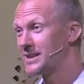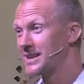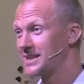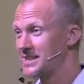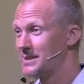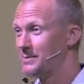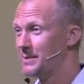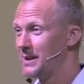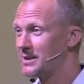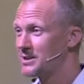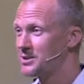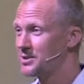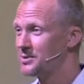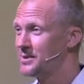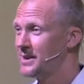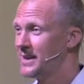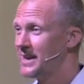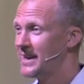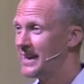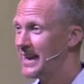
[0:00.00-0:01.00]

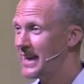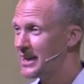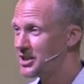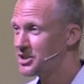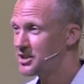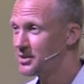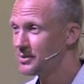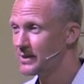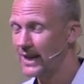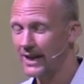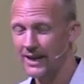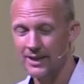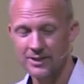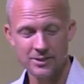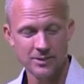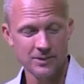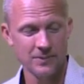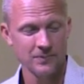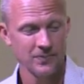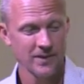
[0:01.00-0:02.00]
Testamento
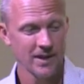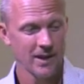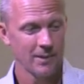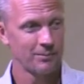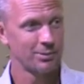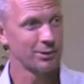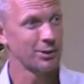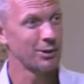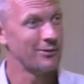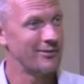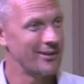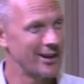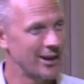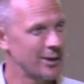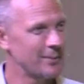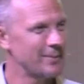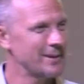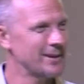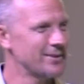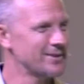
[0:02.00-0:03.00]
estudando
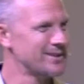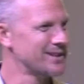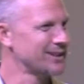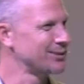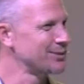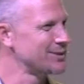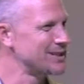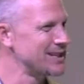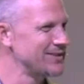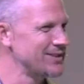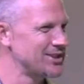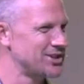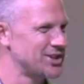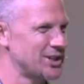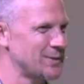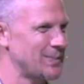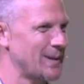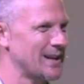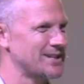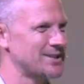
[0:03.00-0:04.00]
provérbios, inclusive a
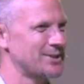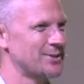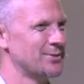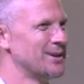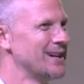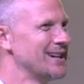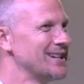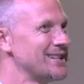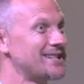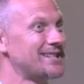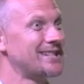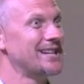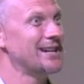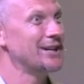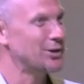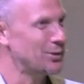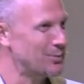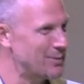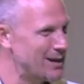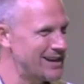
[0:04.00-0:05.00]
gente passou
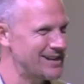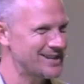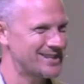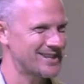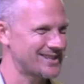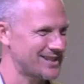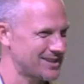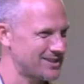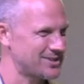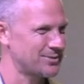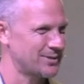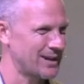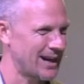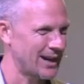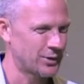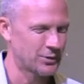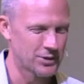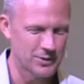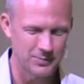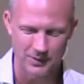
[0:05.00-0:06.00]
cinco meses
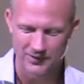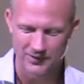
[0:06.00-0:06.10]
estudando os